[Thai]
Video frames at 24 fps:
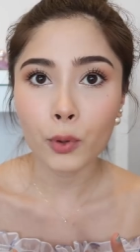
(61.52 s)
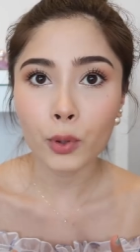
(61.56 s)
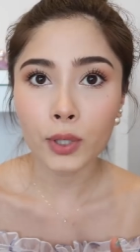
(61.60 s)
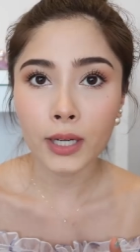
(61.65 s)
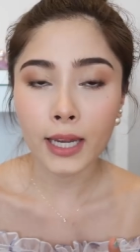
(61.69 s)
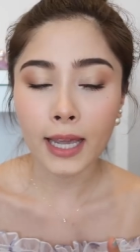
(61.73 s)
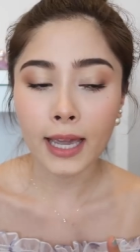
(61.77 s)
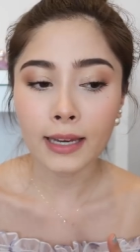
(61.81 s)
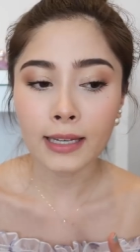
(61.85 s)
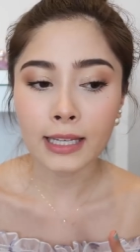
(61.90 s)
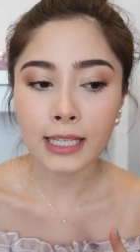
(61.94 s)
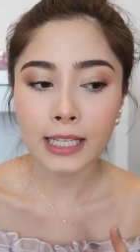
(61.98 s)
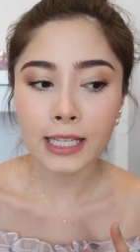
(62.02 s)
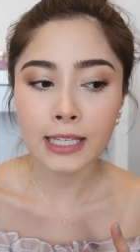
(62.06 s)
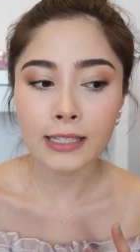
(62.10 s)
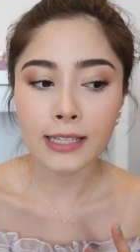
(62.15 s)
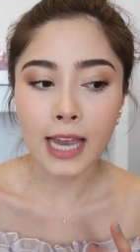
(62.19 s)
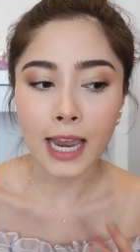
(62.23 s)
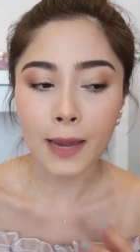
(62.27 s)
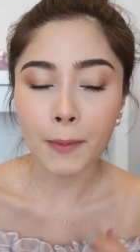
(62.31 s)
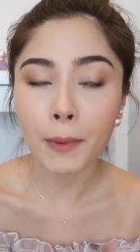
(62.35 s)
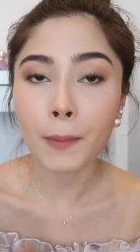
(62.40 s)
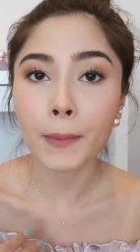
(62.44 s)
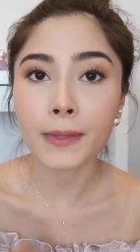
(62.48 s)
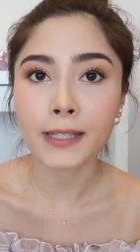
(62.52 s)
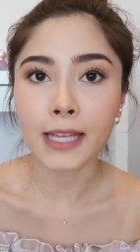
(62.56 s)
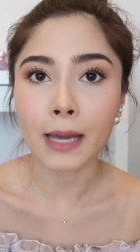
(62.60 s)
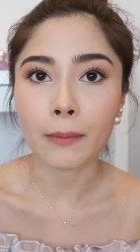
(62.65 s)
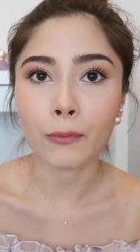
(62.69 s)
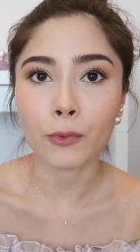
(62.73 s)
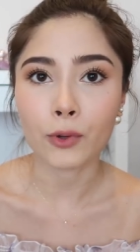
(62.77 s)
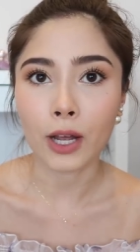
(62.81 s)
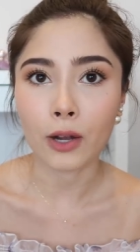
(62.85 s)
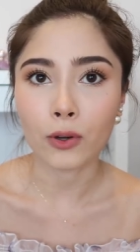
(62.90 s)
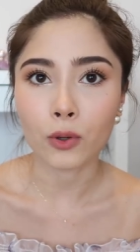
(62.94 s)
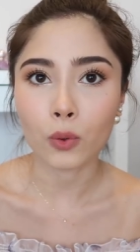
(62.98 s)
พวกนี้นิกกี้ใช้เป็นประ
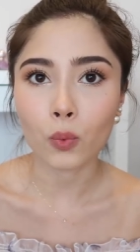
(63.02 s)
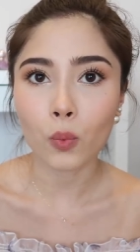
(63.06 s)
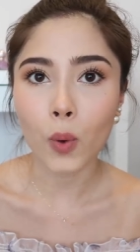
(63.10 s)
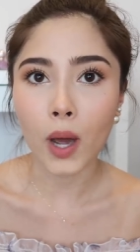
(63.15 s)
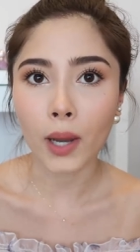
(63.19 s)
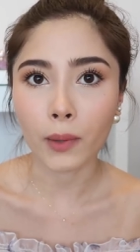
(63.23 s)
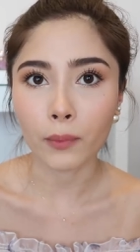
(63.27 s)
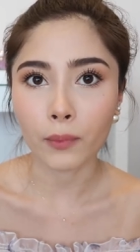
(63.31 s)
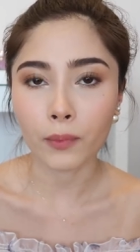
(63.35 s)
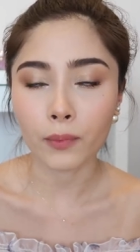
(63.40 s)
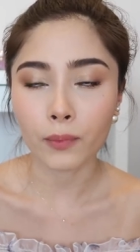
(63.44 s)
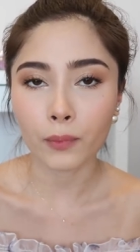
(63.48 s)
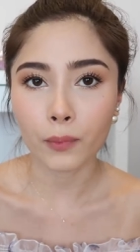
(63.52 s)
จำอยู่แล้วทุกวัน